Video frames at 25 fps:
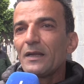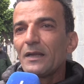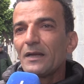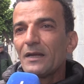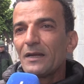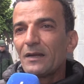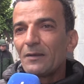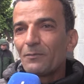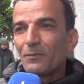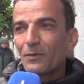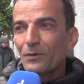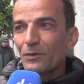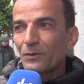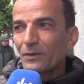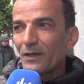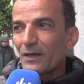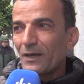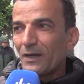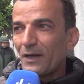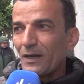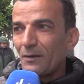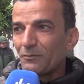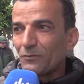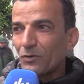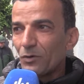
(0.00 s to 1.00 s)
إيه
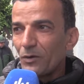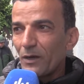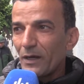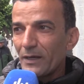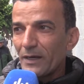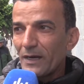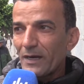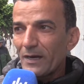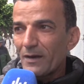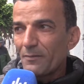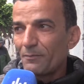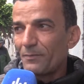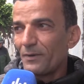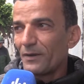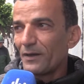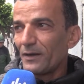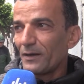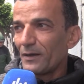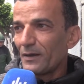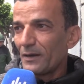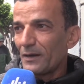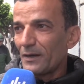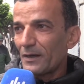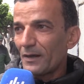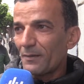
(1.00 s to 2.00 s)
البروده الحمد لله يا
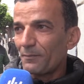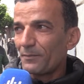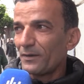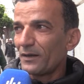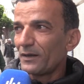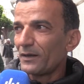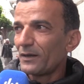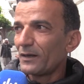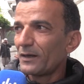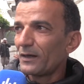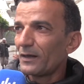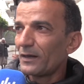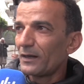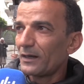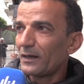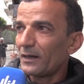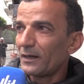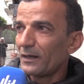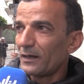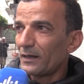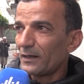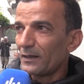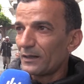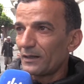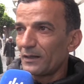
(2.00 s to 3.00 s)
ربي ربي
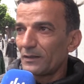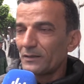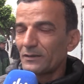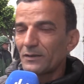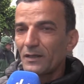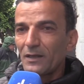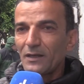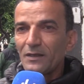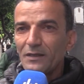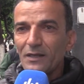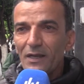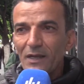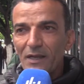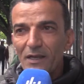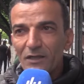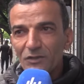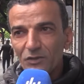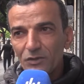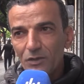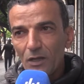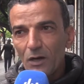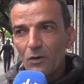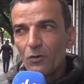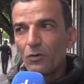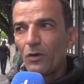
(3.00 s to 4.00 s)
آه، صلينا على
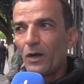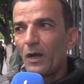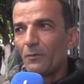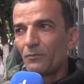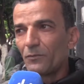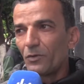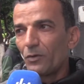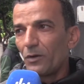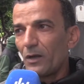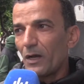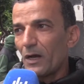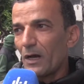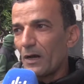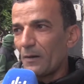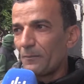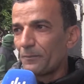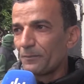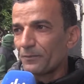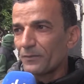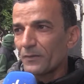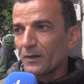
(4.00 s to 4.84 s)
الشتاء والحمد لله